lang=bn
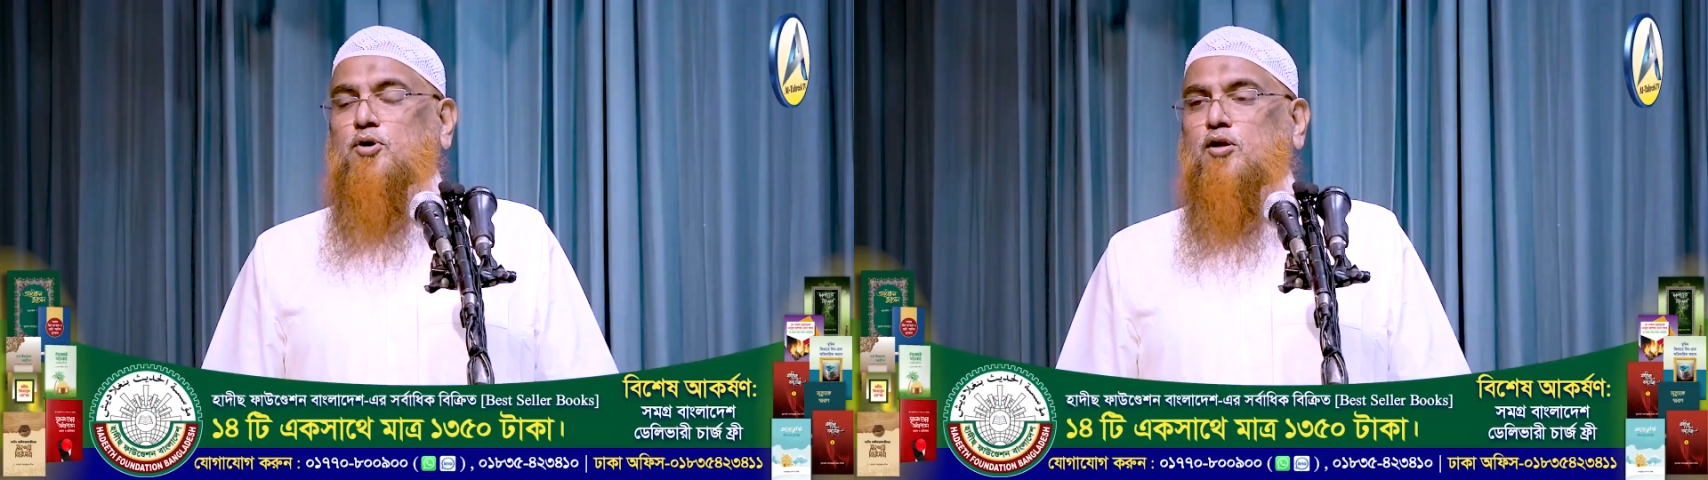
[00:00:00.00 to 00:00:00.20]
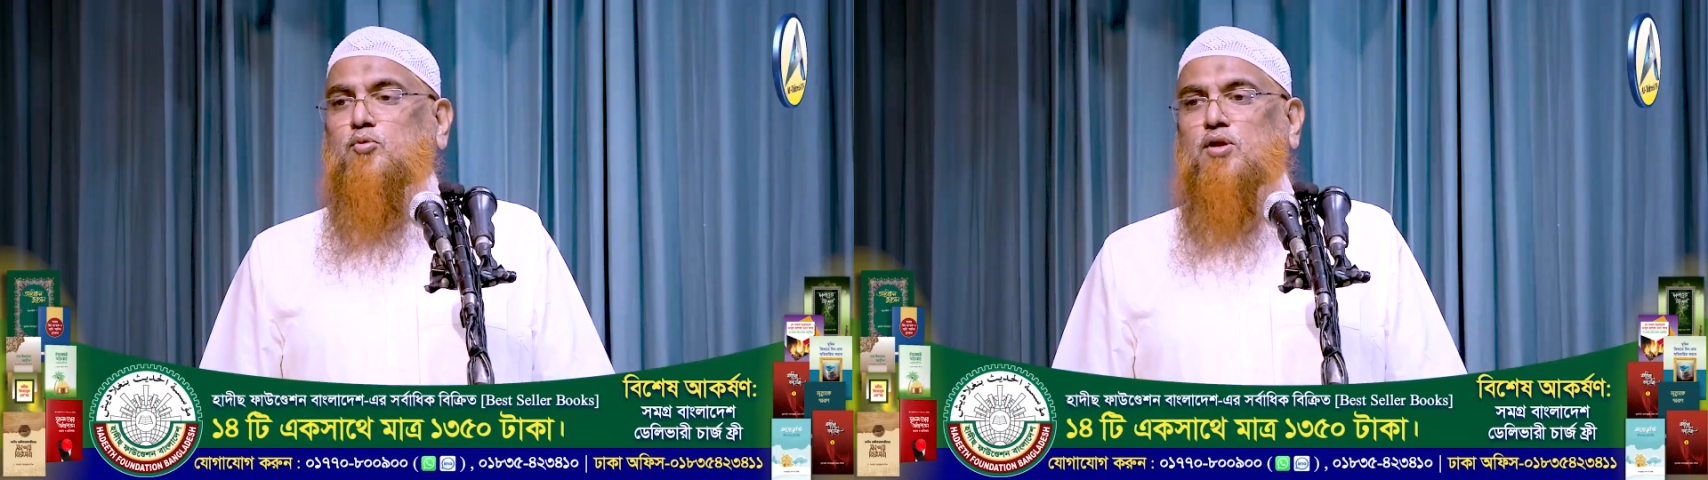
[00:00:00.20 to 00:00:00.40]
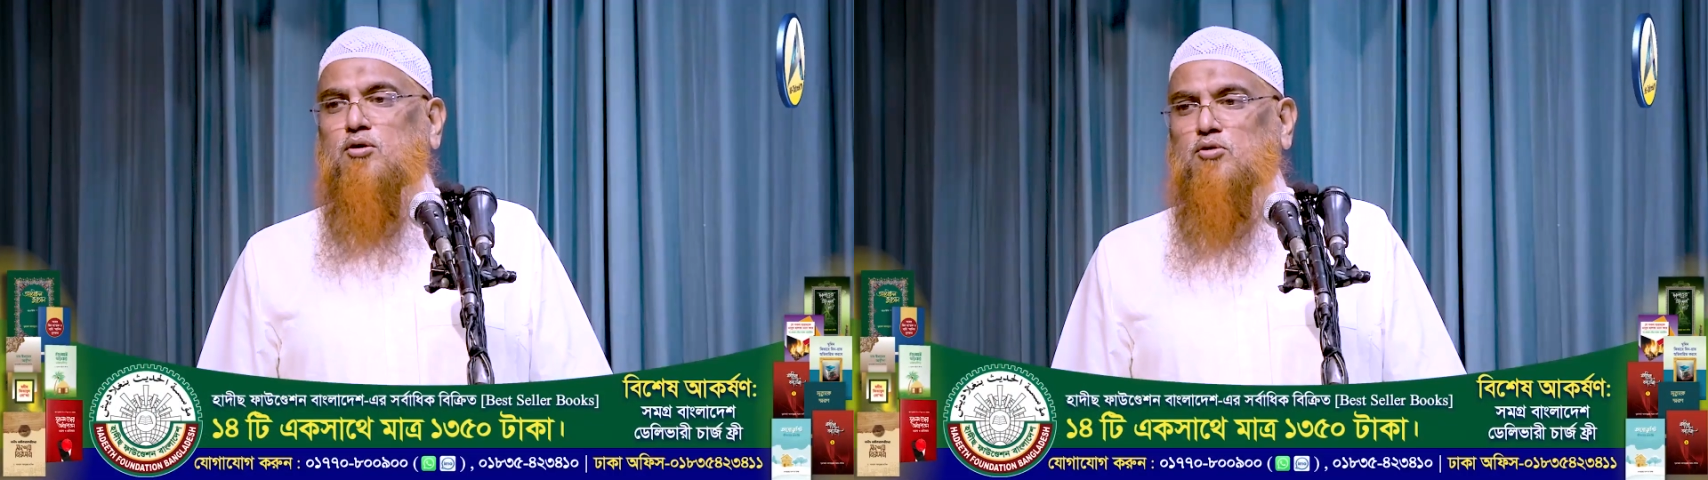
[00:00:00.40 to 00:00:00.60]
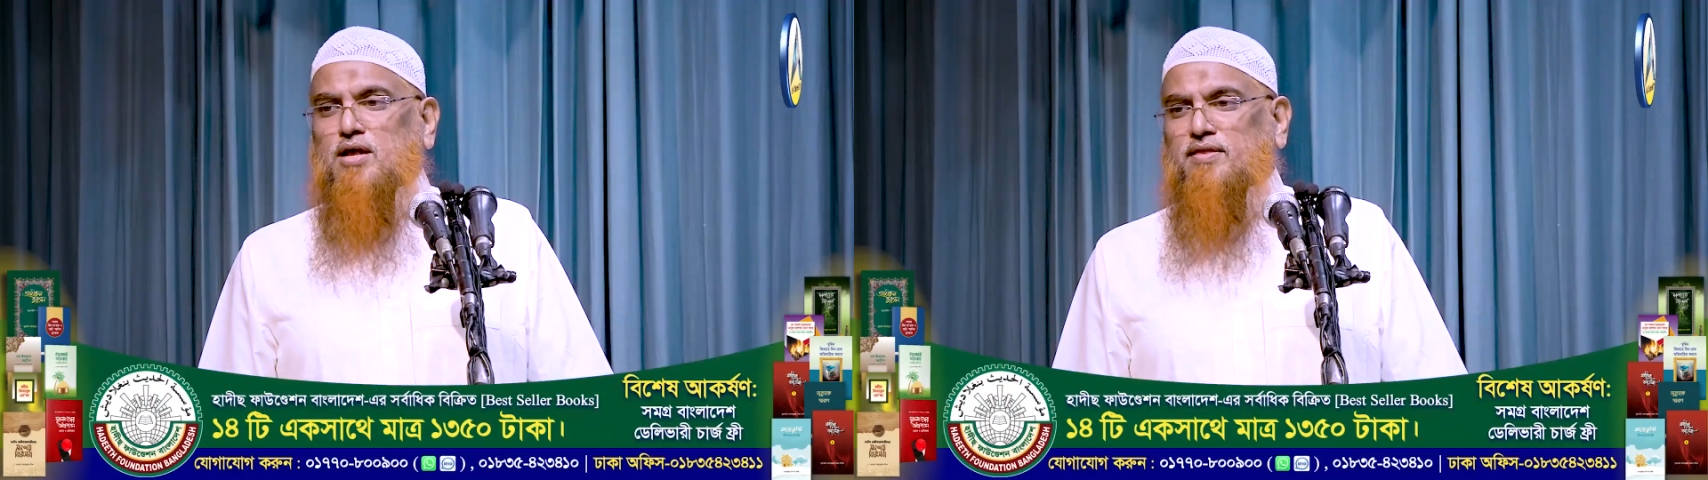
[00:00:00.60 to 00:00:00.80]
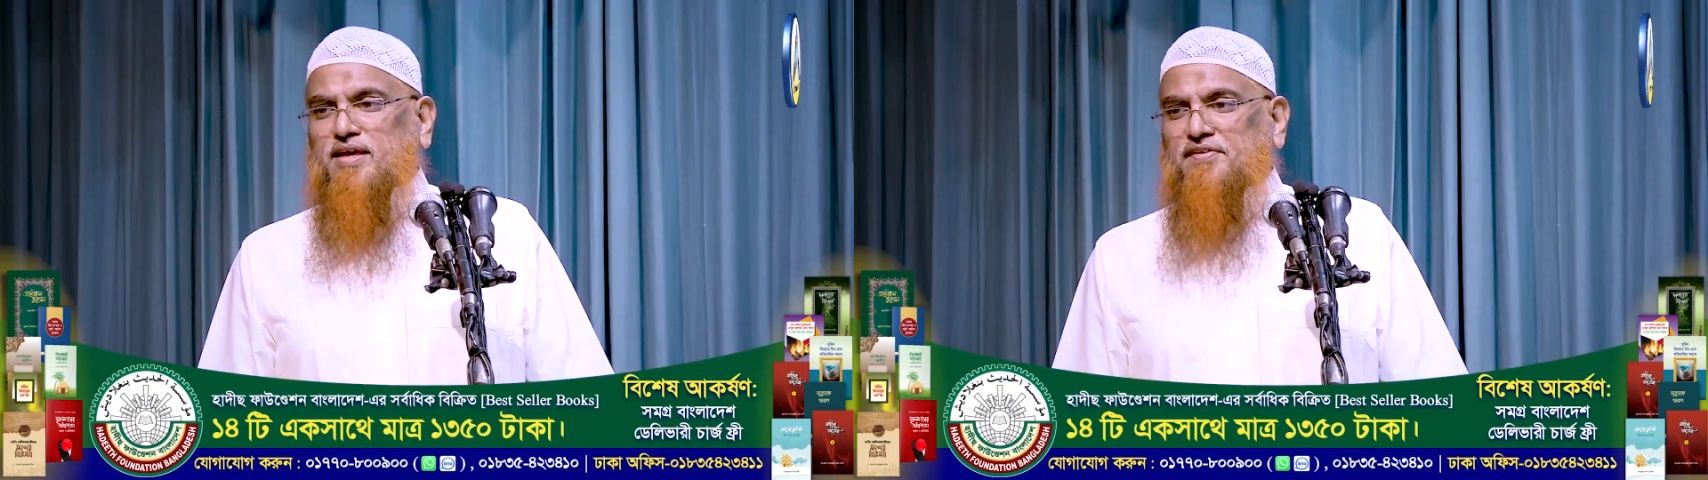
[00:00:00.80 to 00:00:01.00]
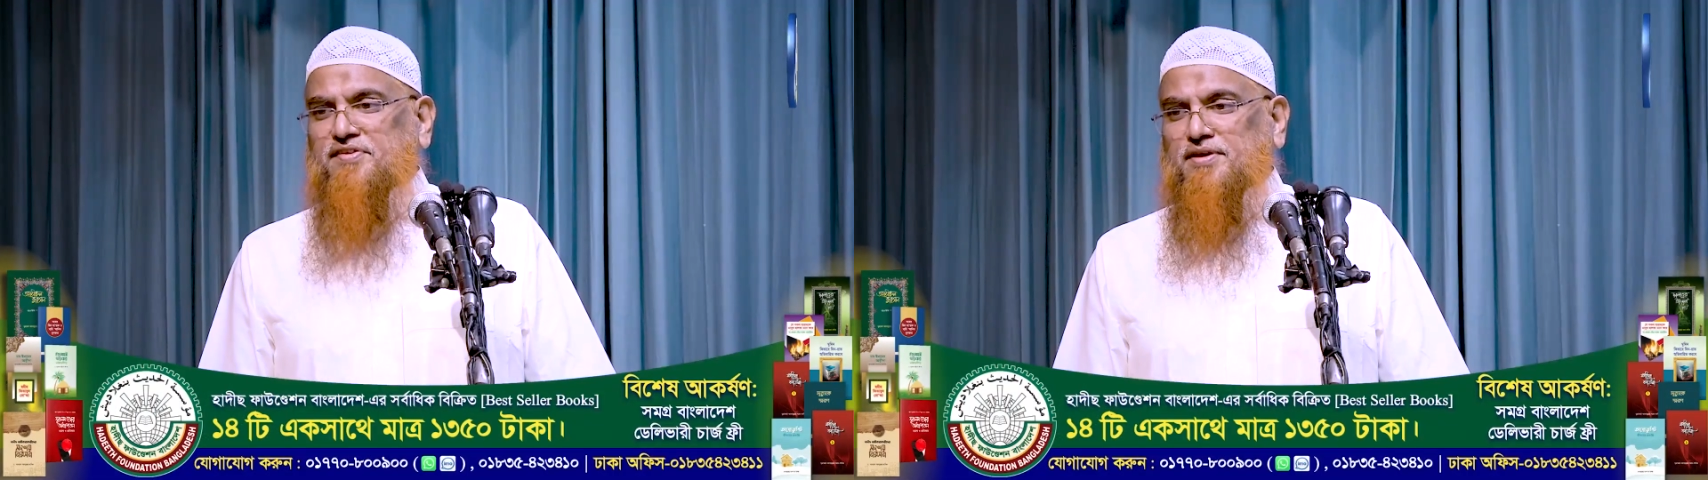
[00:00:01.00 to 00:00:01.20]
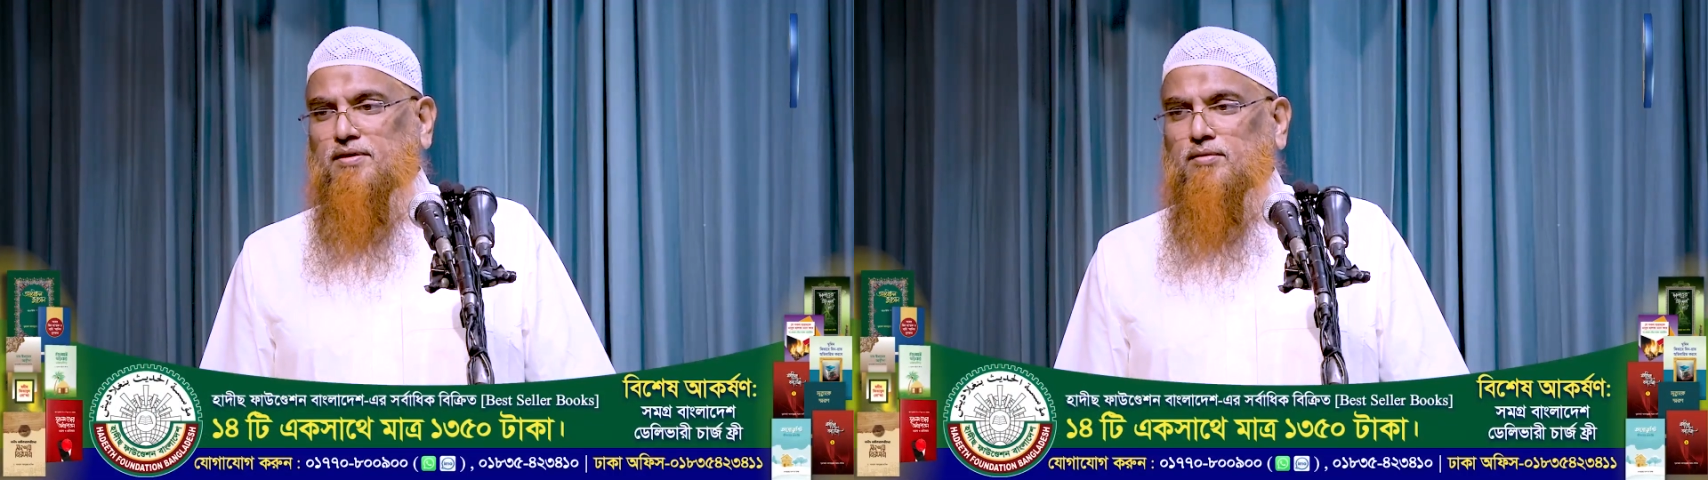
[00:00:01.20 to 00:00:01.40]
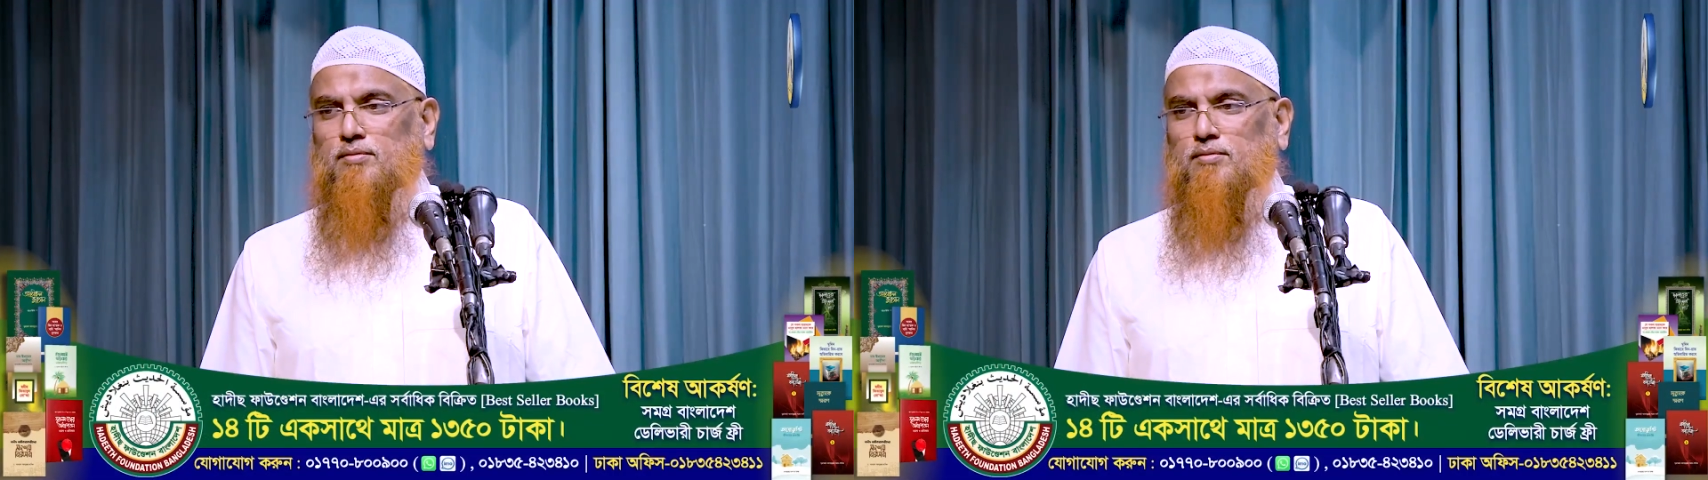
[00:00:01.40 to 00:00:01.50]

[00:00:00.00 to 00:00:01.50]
ফর্মুলা ওয়ান দেখেছি